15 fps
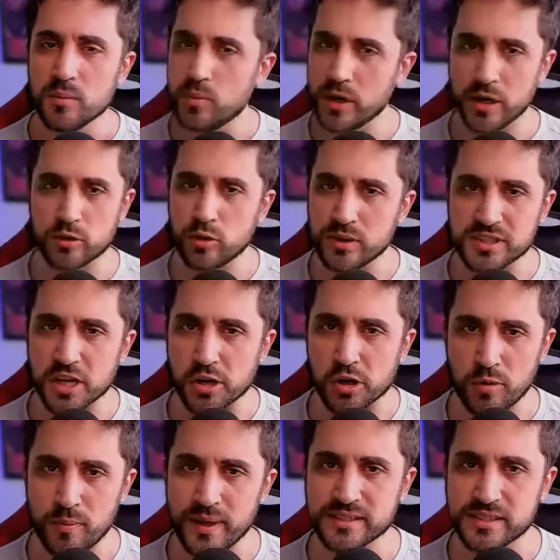Bueno, todo ese
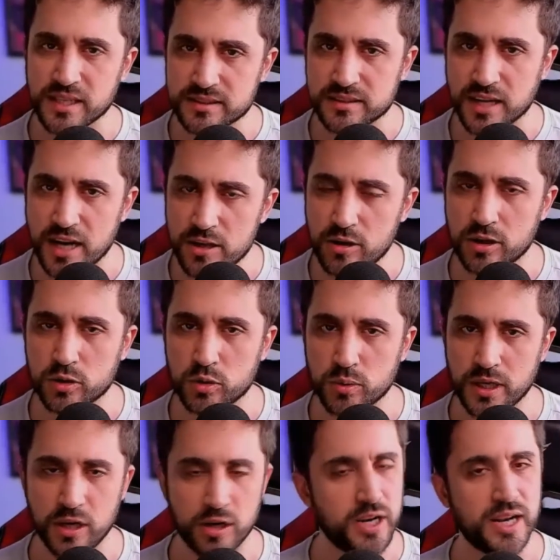romance extraño que
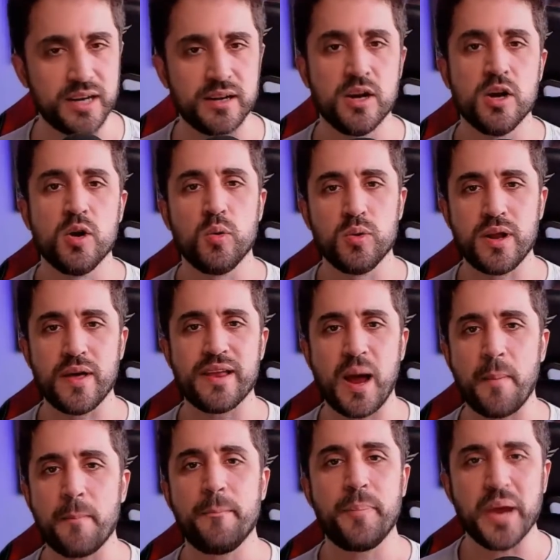tuvieron en una de
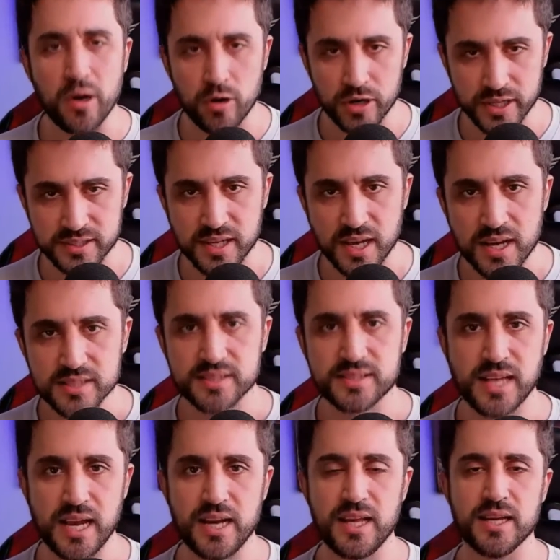las peores
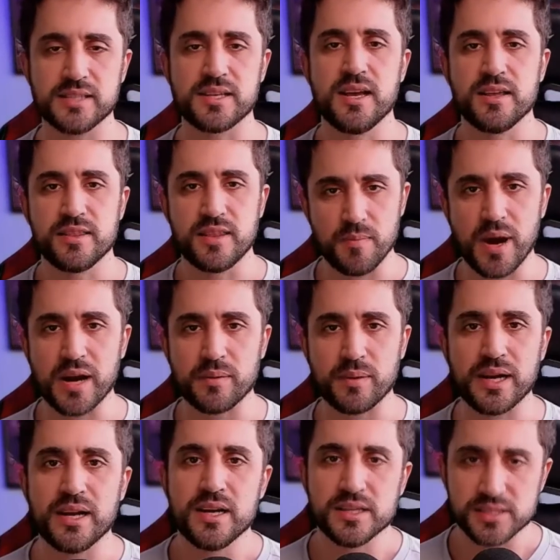series de
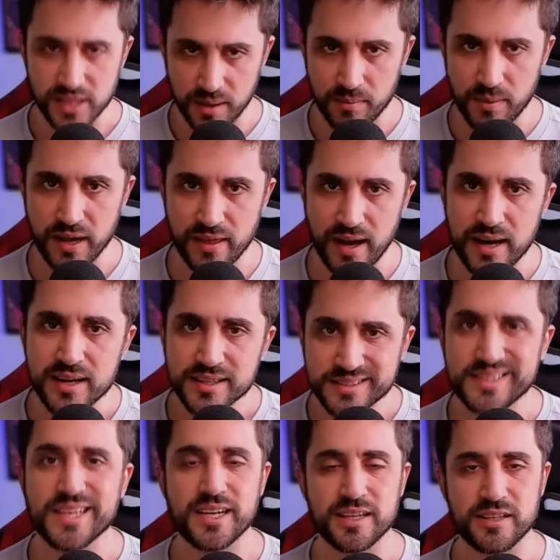Marvel llamada
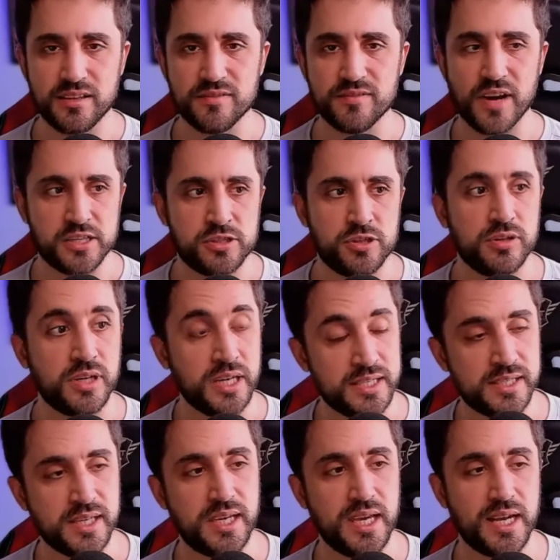Secret Invasion, que
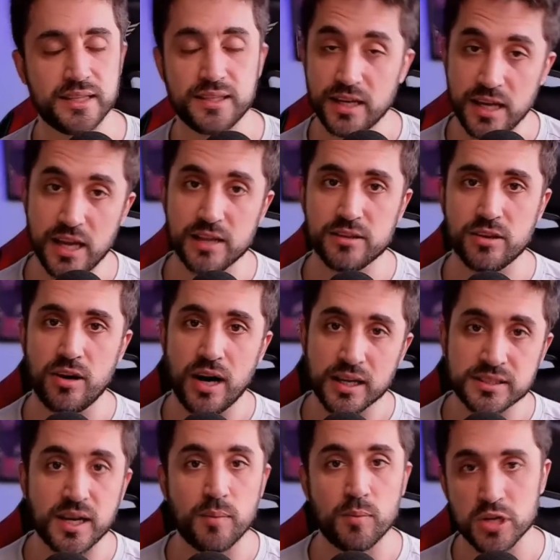ni siquiera teniendo
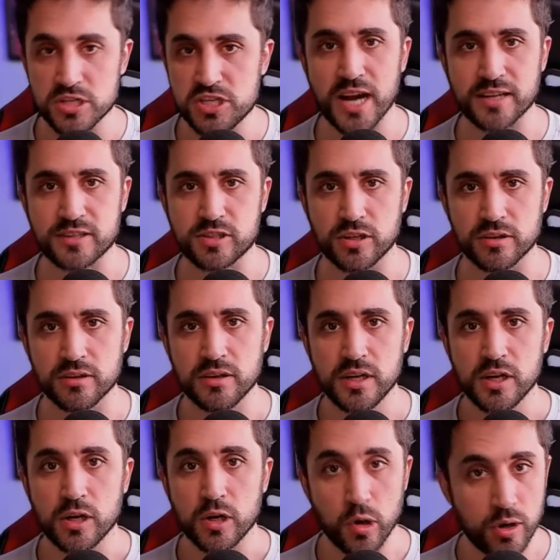a Samuel Jackson
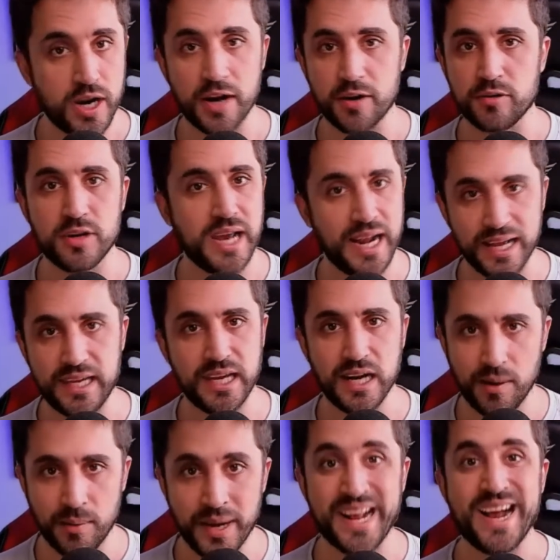lograron que la
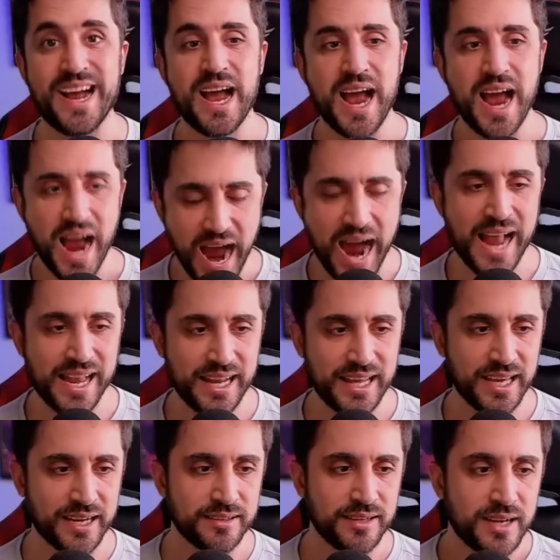quiera ver
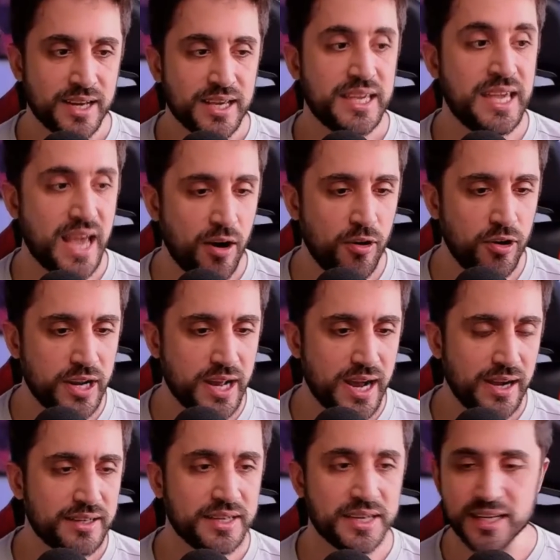alguien. Y
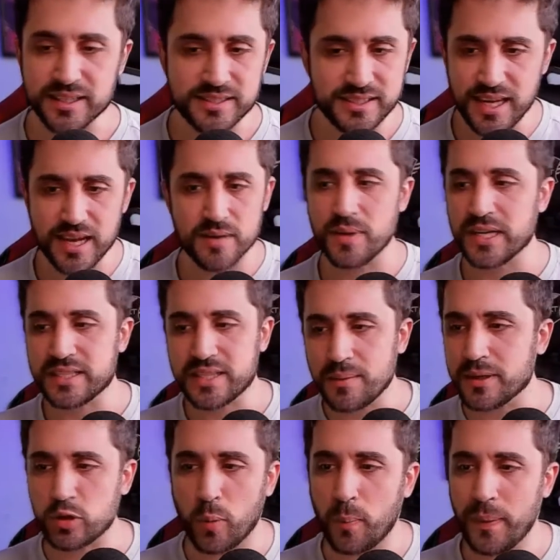ahora recién me
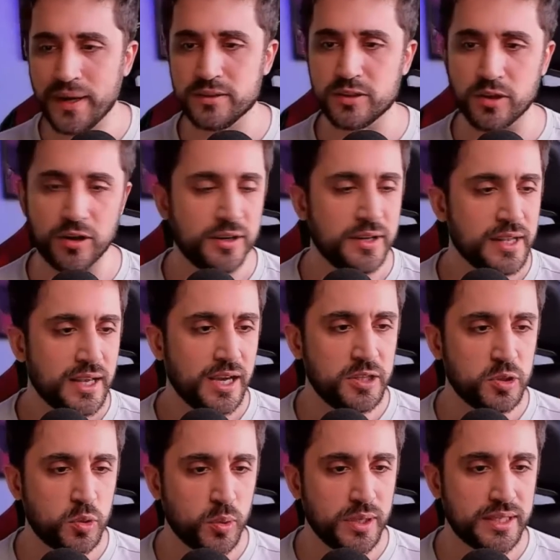estaba topando
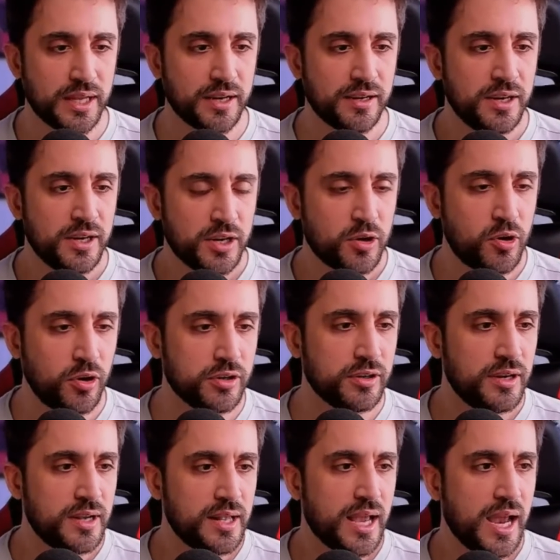en Twitter
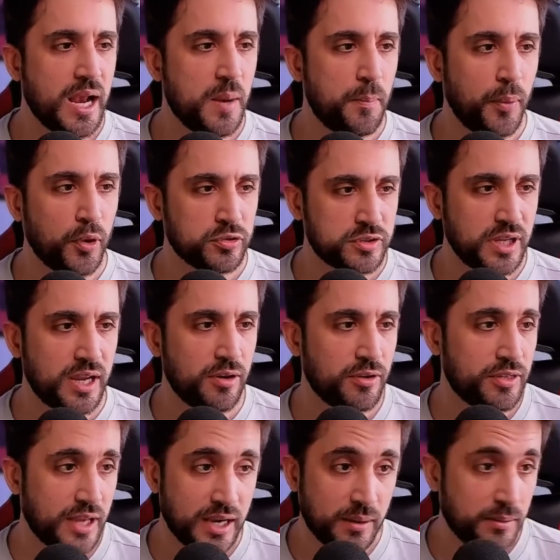con el
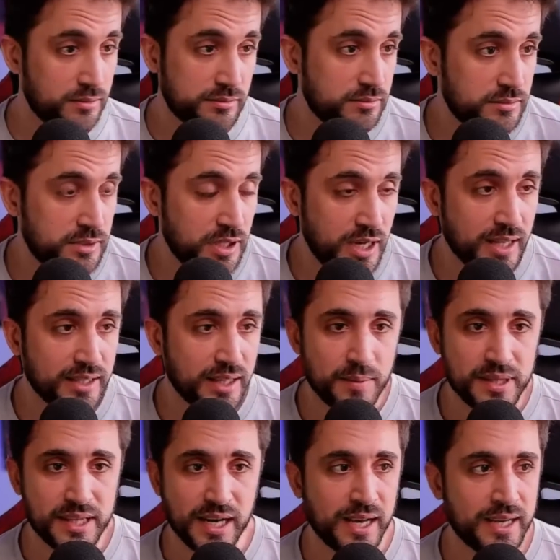posteo del,
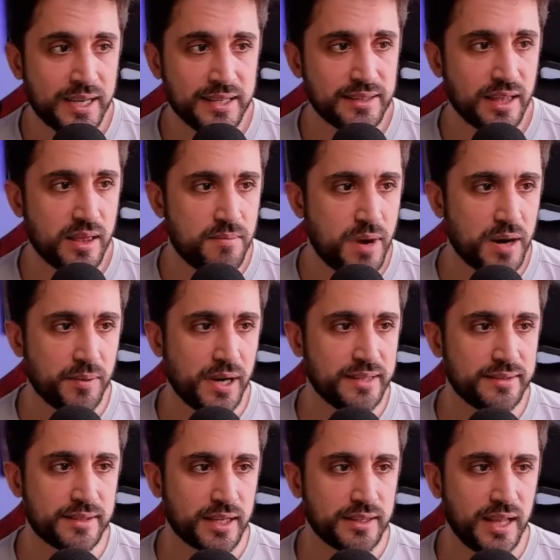directamente la gente de Marvel
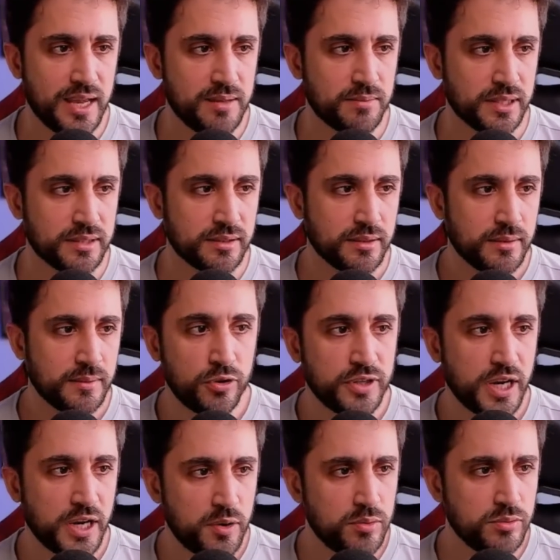Entertainment,
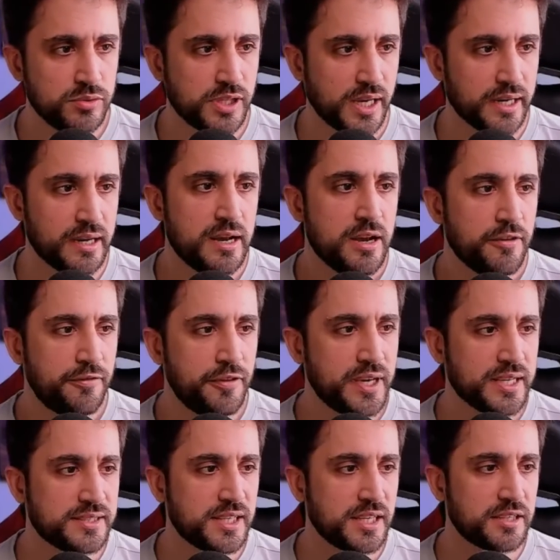donde anuncian,
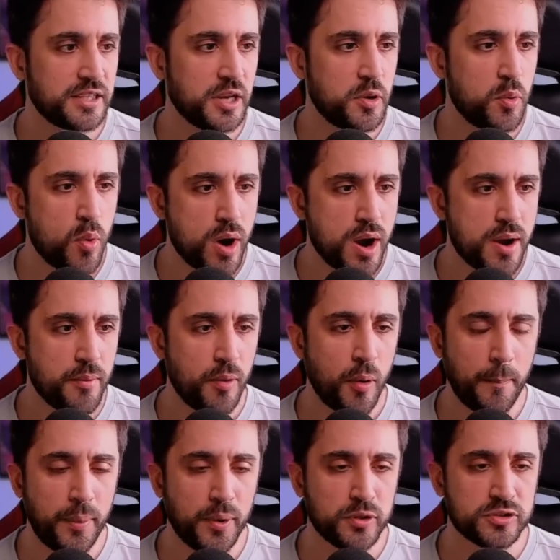fíjense este
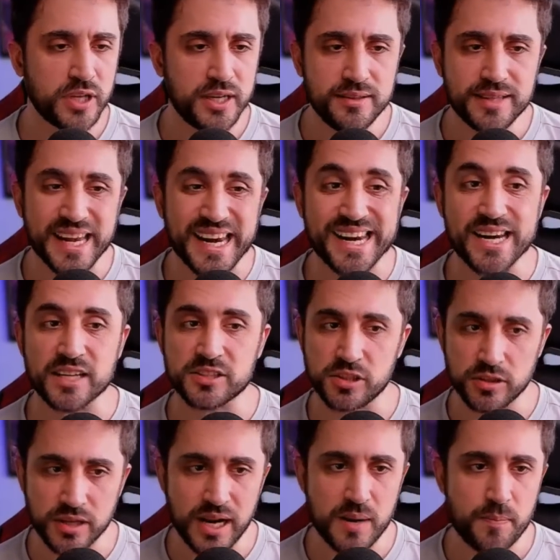nuevo póster
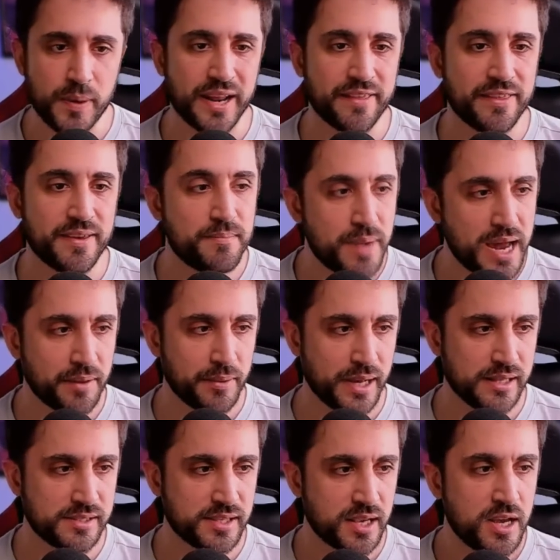internacional para The
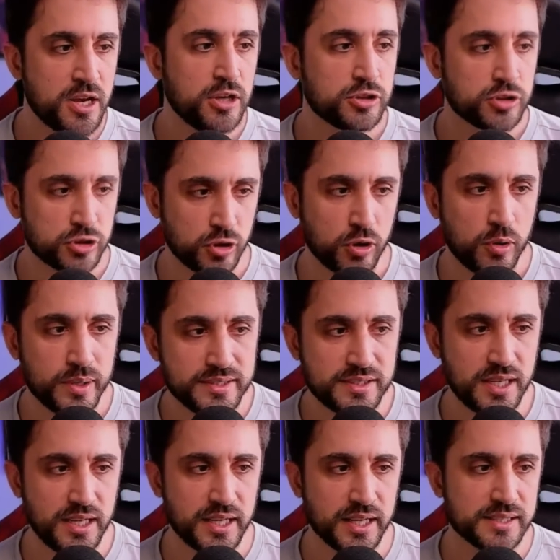Marvels, solo en
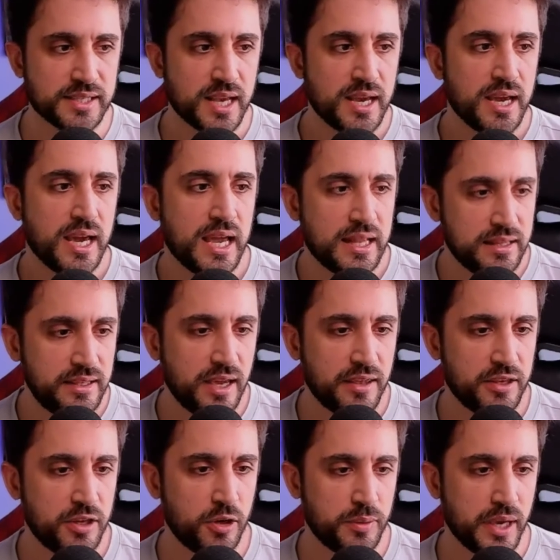cines, el
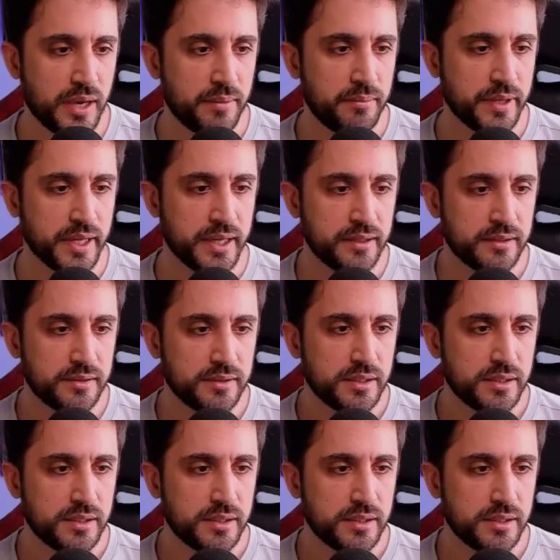10 de noviembre.